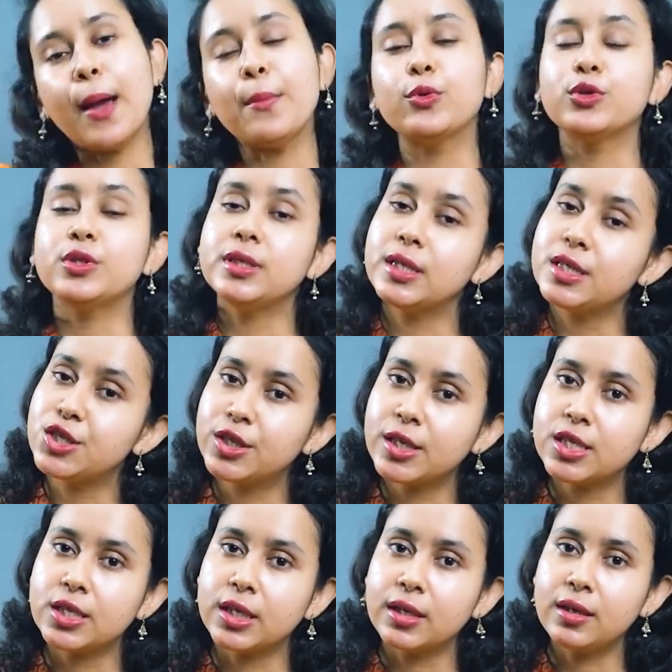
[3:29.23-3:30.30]
এবং দিনের
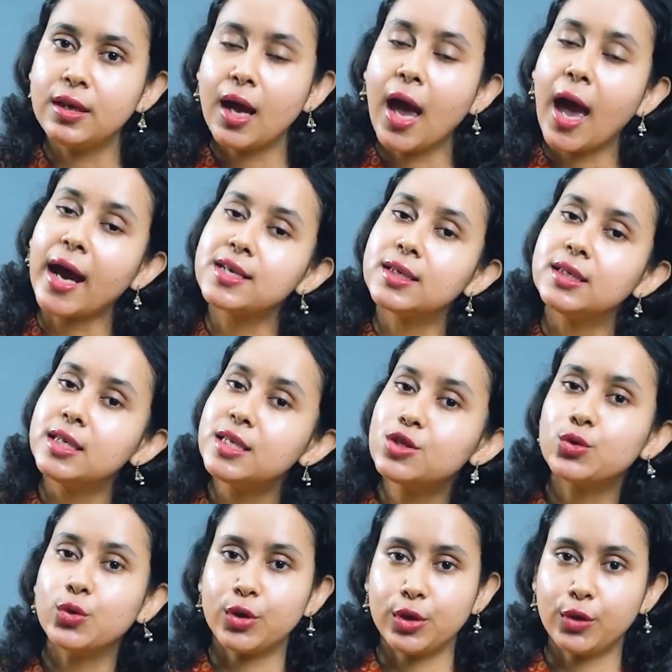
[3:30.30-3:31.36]
শেষে একটা
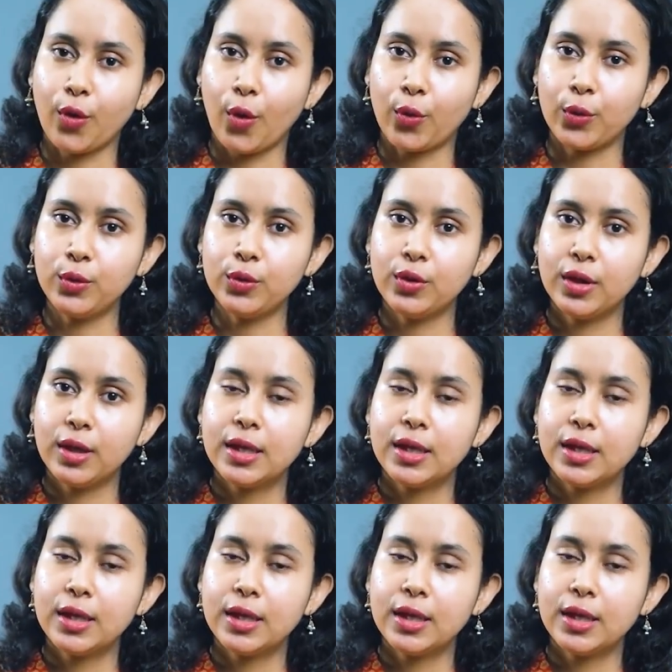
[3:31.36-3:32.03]
লিস্ট তৈরি করো